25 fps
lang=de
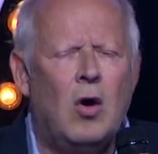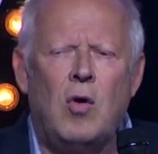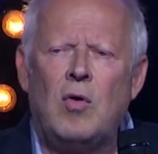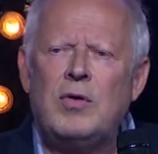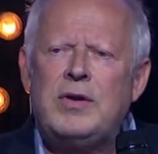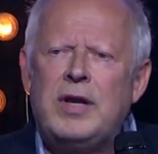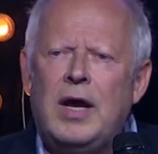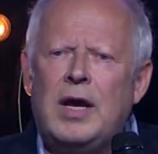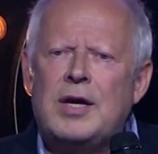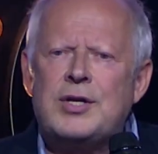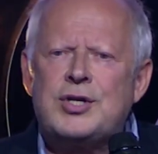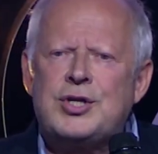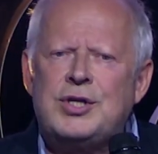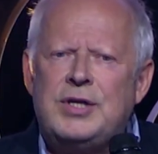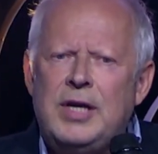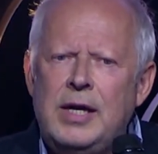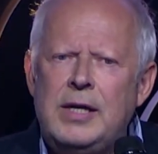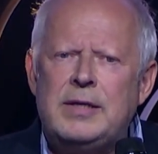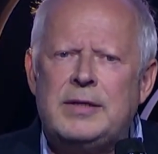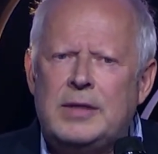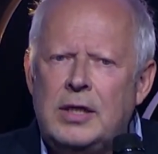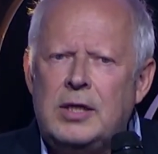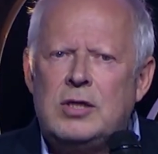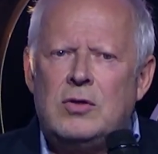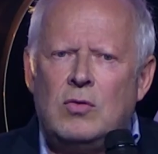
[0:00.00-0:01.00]
Und er
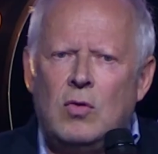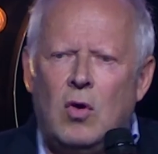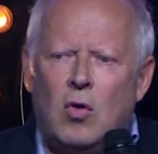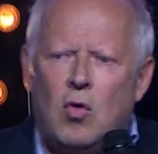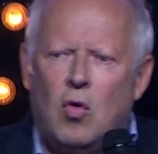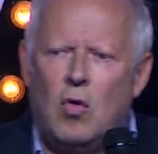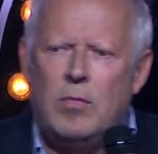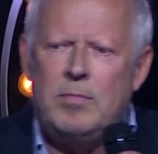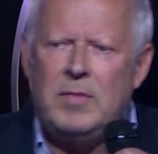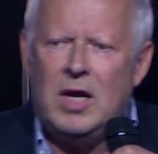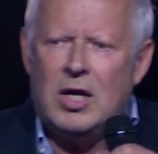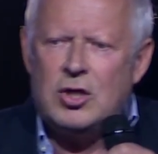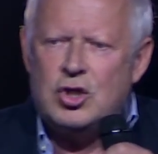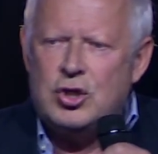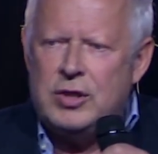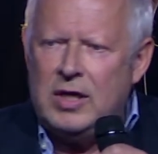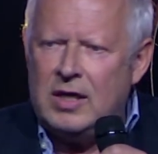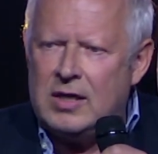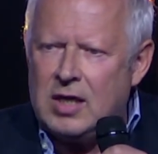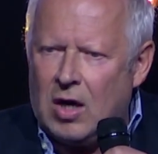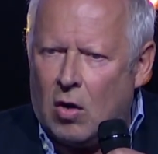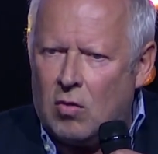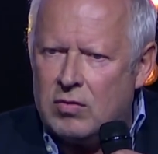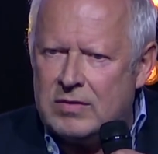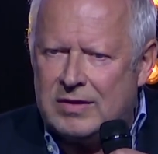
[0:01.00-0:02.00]
steht nicht nur rum, er
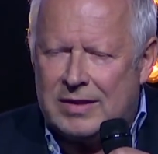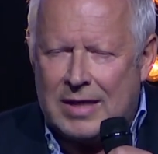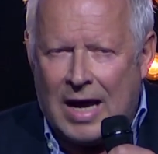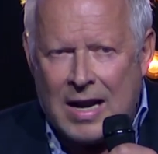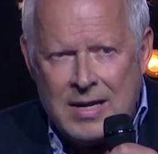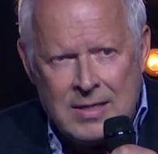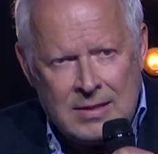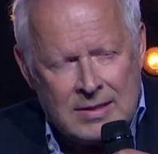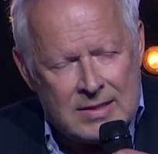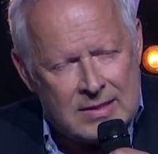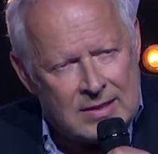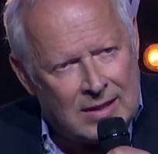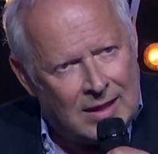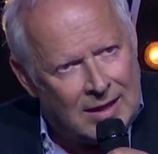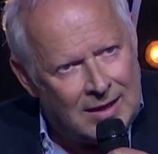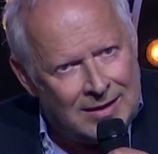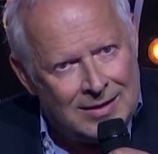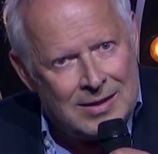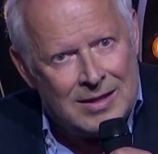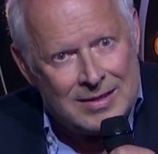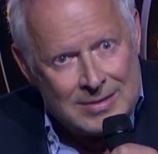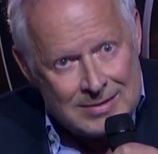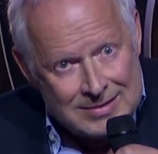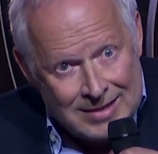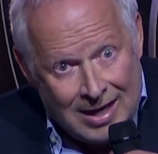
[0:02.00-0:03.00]
steht auch ganz
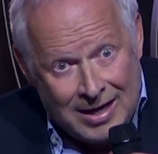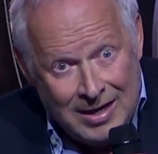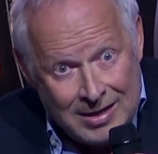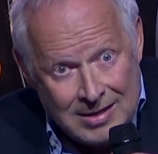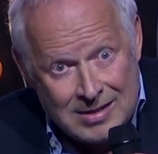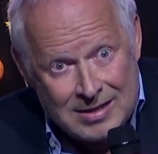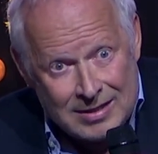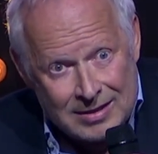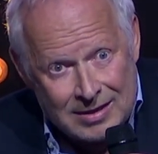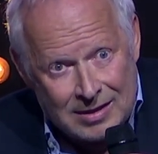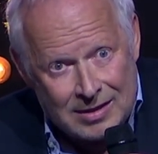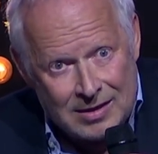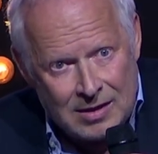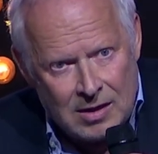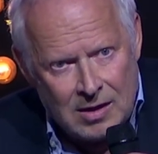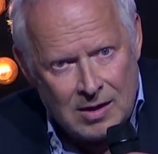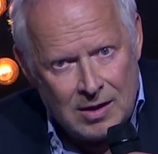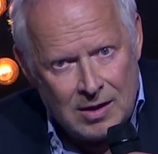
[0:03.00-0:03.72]
an der Seite.